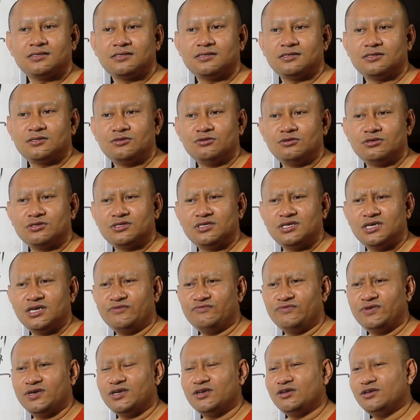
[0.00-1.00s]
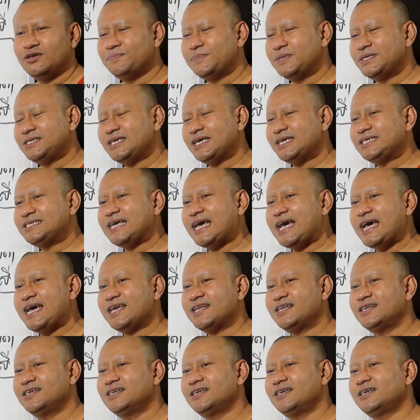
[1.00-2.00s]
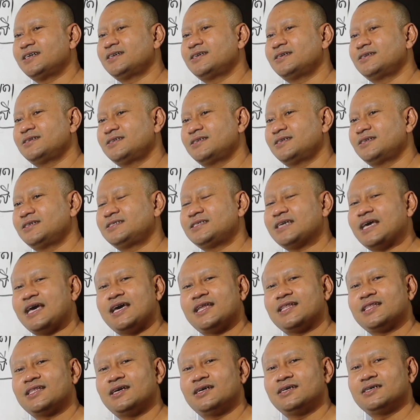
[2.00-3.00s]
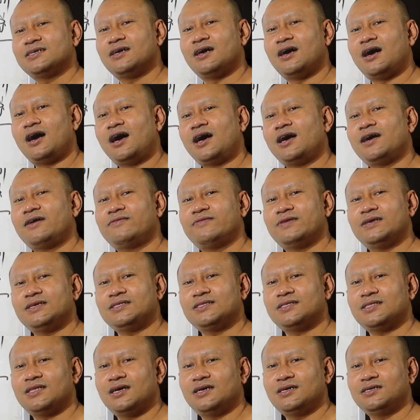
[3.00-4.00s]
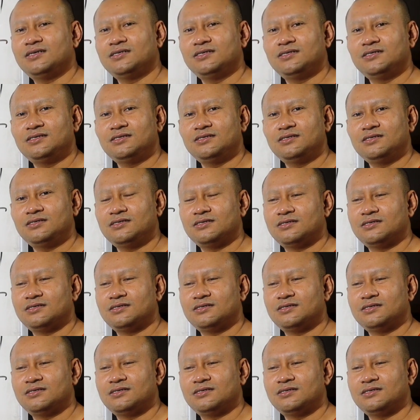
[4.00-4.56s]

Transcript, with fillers: từ tua tiền về đây mình chạy chạy đó nè nó chạy tới gõ quanh tới